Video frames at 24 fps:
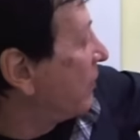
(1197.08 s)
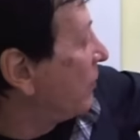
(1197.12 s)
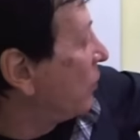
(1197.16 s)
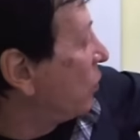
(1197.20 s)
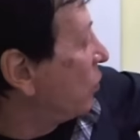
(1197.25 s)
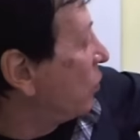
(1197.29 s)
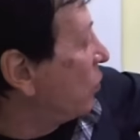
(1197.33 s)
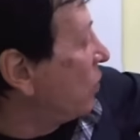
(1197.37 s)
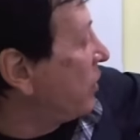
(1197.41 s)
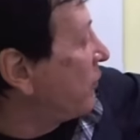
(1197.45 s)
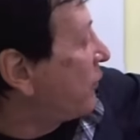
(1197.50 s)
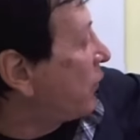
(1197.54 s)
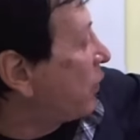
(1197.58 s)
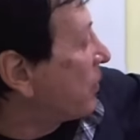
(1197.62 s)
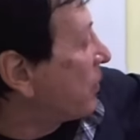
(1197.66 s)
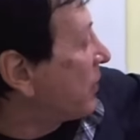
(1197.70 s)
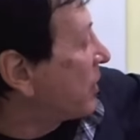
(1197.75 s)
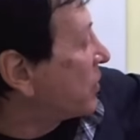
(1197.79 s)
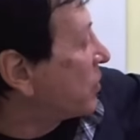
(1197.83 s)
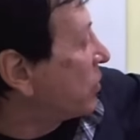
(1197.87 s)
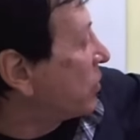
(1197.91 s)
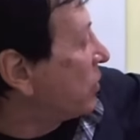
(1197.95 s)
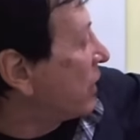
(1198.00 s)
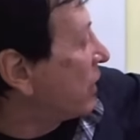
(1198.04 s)

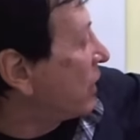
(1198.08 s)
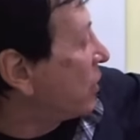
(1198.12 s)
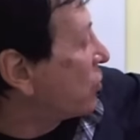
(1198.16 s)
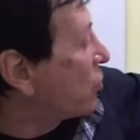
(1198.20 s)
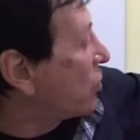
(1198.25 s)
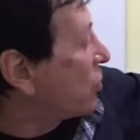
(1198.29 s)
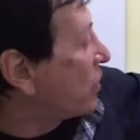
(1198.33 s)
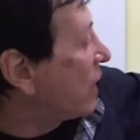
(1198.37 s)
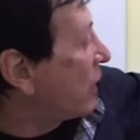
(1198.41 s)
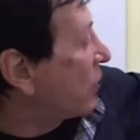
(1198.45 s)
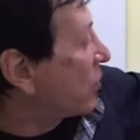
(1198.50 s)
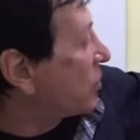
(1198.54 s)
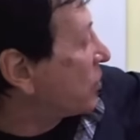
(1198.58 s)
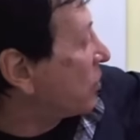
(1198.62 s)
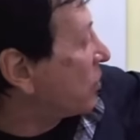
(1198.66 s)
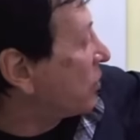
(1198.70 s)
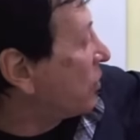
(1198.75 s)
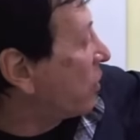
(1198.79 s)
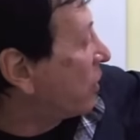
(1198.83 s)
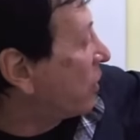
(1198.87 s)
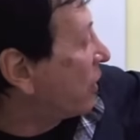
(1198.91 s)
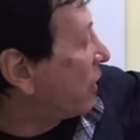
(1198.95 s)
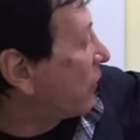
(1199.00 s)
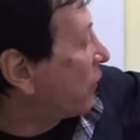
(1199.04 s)
Un'informazione che ci dà lo
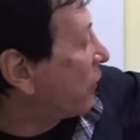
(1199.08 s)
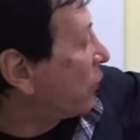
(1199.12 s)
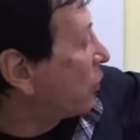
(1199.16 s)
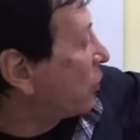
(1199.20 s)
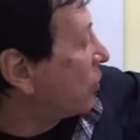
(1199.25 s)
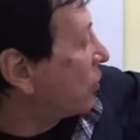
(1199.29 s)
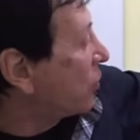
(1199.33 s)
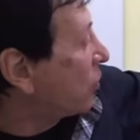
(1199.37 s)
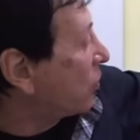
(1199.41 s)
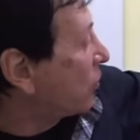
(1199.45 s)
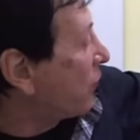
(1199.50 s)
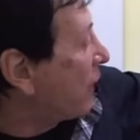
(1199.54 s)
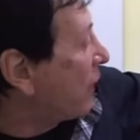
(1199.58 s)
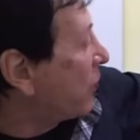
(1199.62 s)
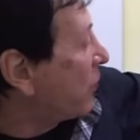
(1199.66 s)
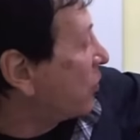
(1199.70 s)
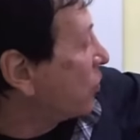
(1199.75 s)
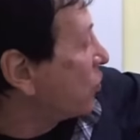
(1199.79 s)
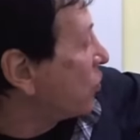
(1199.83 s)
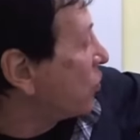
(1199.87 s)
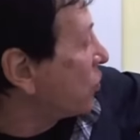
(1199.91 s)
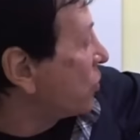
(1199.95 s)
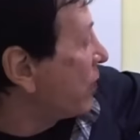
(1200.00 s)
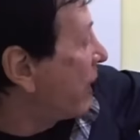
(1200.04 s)
storiografo Tito Flavio
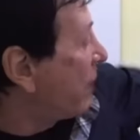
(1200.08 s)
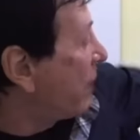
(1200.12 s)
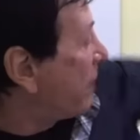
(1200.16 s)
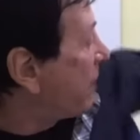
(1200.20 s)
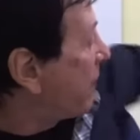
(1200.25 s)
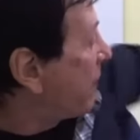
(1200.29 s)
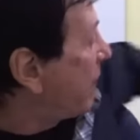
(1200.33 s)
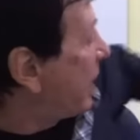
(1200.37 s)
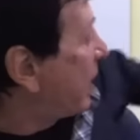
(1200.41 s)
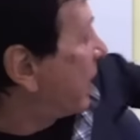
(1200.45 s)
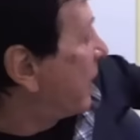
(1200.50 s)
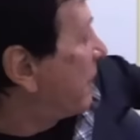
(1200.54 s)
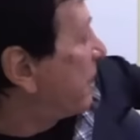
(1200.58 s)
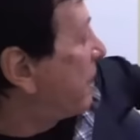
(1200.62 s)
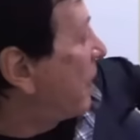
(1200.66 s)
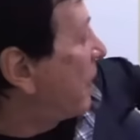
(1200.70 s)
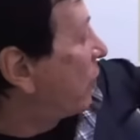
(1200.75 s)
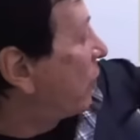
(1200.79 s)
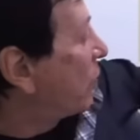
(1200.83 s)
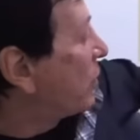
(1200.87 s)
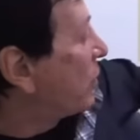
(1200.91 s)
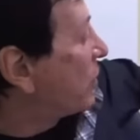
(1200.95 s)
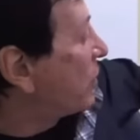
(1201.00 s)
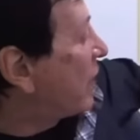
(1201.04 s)
Giuseppe è che
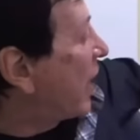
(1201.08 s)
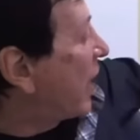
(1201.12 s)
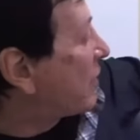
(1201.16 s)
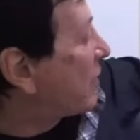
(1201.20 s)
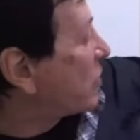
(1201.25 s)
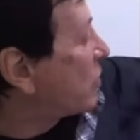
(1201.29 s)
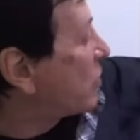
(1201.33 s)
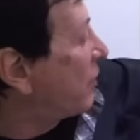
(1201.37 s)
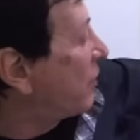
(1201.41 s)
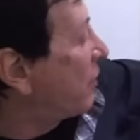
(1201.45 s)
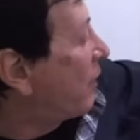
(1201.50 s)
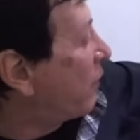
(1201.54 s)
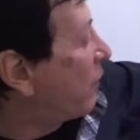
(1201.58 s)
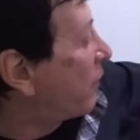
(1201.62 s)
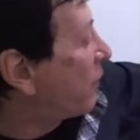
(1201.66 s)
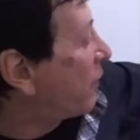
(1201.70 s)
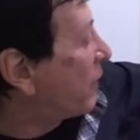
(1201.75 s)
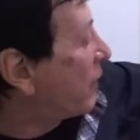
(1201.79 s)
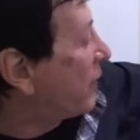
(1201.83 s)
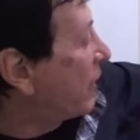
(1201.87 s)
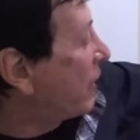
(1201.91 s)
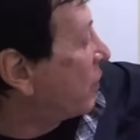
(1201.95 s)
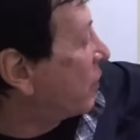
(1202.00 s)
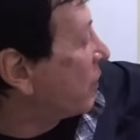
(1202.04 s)
Paolo di Tarso aveva un
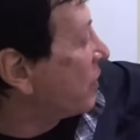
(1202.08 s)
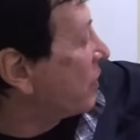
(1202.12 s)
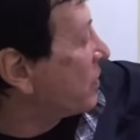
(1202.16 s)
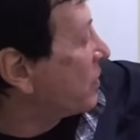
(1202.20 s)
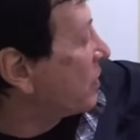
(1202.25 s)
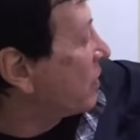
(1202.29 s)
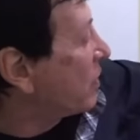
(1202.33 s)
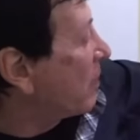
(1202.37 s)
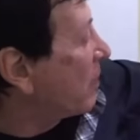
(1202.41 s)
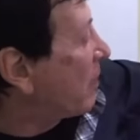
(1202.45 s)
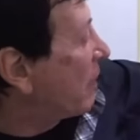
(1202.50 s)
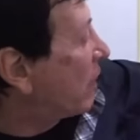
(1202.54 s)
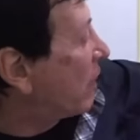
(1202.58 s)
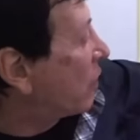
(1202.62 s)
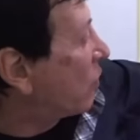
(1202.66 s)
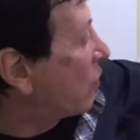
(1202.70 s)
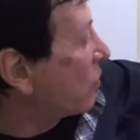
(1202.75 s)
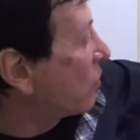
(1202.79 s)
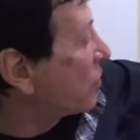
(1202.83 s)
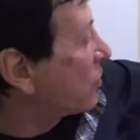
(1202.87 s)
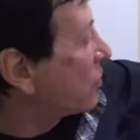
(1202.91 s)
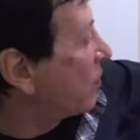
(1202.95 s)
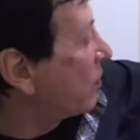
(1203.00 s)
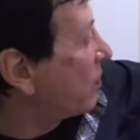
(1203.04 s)
fratello che si chiamava
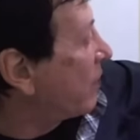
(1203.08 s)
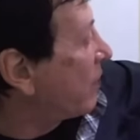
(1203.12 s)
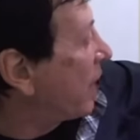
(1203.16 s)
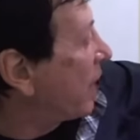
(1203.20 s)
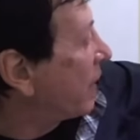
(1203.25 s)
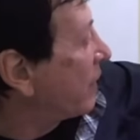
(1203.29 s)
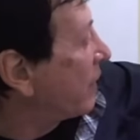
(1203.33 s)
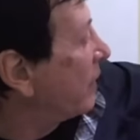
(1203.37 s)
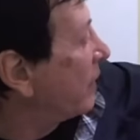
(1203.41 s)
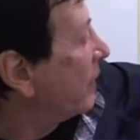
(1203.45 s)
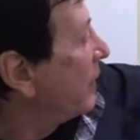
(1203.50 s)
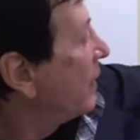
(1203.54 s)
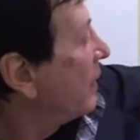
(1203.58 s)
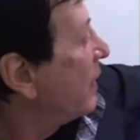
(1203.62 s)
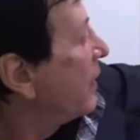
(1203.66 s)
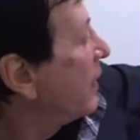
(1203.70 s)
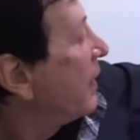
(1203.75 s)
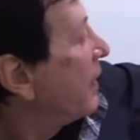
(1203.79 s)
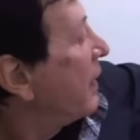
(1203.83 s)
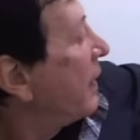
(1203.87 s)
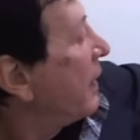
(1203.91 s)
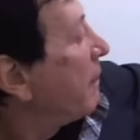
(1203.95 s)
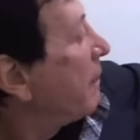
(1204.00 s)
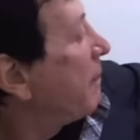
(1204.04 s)
Costobar.
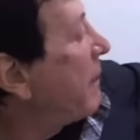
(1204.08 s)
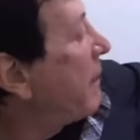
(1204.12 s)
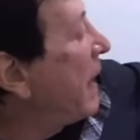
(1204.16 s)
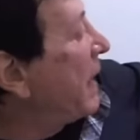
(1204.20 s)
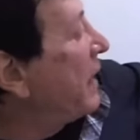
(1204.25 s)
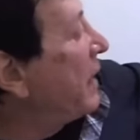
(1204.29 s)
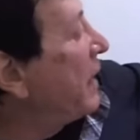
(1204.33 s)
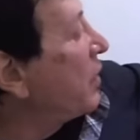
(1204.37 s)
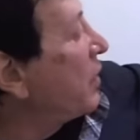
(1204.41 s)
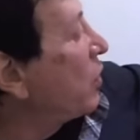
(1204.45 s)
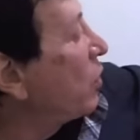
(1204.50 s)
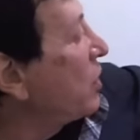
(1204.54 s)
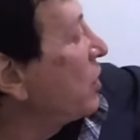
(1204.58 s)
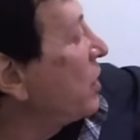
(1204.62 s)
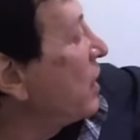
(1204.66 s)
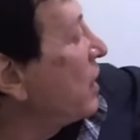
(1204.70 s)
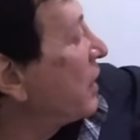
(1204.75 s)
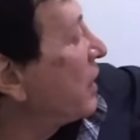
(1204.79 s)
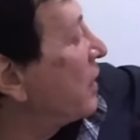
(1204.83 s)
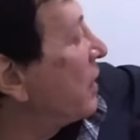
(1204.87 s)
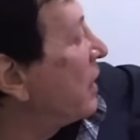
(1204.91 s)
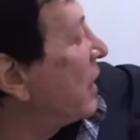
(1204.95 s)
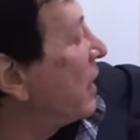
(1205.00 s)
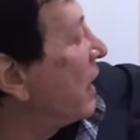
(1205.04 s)
Mm. Bene,
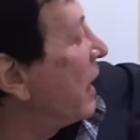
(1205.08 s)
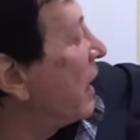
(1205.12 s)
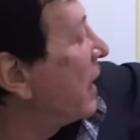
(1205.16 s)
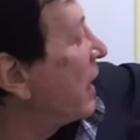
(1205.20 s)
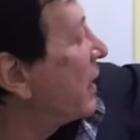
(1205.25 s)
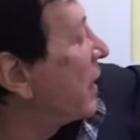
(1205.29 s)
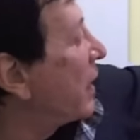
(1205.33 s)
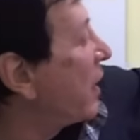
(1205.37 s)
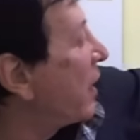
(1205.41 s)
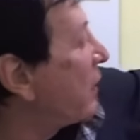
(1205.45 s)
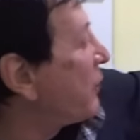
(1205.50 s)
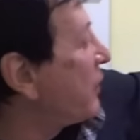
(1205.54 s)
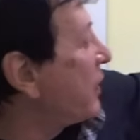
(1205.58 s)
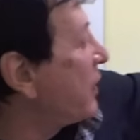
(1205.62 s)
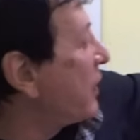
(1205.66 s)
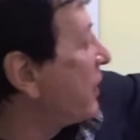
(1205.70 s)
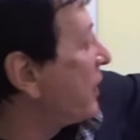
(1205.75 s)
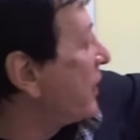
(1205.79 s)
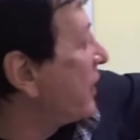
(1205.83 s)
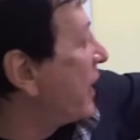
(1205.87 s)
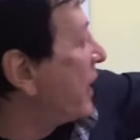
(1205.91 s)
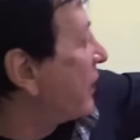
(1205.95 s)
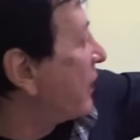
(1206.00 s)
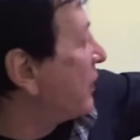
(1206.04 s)
Erodiade era la
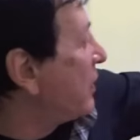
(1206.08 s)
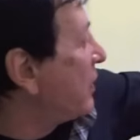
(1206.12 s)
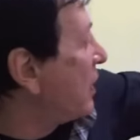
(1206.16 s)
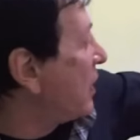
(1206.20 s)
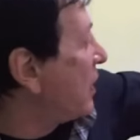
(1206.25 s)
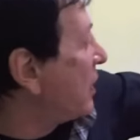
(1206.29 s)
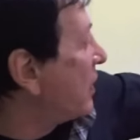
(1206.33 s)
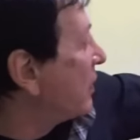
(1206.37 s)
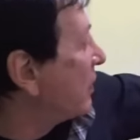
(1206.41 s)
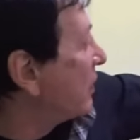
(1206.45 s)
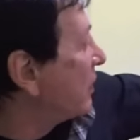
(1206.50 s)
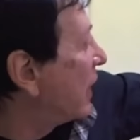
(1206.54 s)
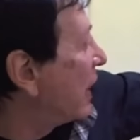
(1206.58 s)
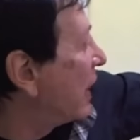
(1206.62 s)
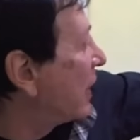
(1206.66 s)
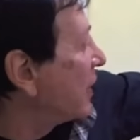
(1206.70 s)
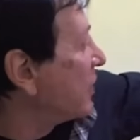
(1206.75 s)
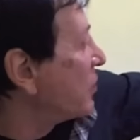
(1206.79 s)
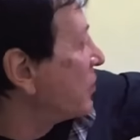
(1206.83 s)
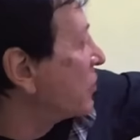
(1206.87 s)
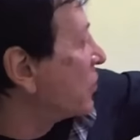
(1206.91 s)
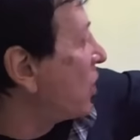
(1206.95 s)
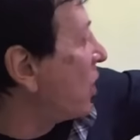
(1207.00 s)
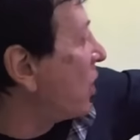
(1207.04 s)
figlia di
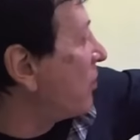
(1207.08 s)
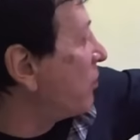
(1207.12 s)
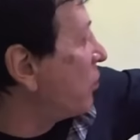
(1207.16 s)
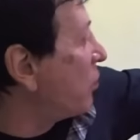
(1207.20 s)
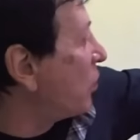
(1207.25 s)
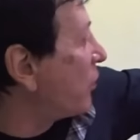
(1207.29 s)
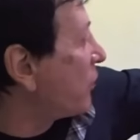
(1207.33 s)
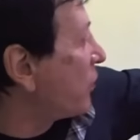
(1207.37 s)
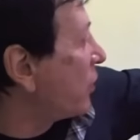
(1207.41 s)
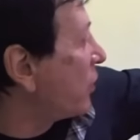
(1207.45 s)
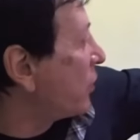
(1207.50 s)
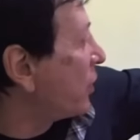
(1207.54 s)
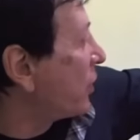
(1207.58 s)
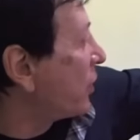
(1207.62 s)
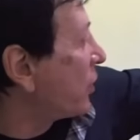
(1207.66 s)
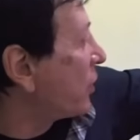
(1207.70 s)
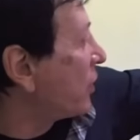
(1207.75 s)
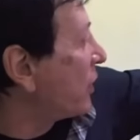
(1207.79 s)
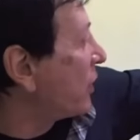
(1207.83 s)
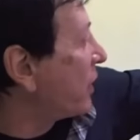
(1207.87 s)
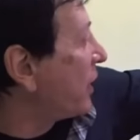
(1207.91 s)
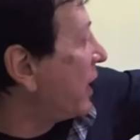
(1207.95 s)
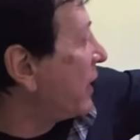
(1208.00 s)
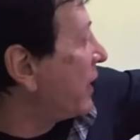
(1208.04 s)
Aristobulo, figlio di
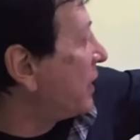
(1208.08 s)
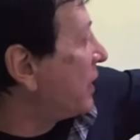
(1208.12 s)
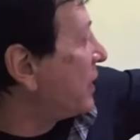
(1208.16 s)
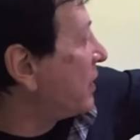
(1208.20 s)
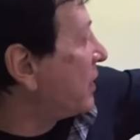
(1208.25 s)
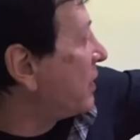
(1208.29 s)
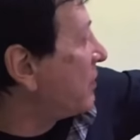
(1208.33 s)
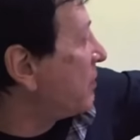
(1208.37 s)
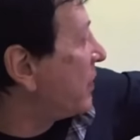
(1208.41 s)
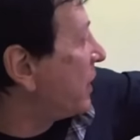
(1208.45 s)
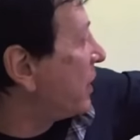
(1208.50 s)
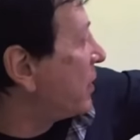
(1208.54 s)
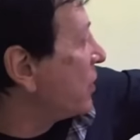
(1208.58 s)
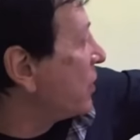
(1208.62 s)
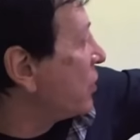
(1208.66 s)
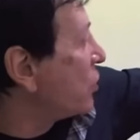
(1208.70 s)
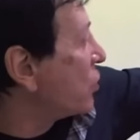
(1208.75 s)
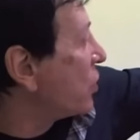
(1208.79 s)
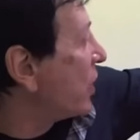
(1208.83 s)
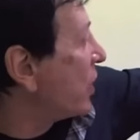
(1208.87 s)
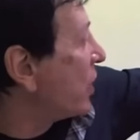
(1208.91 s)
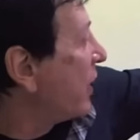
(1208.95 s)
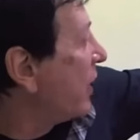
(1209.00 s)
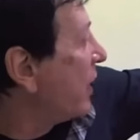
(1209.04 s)
Erode il Grande, e di
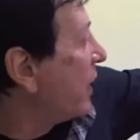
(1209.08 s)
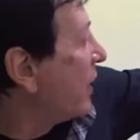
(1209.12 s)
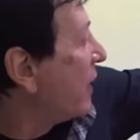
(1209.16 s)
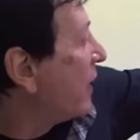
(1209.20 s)
Berenice.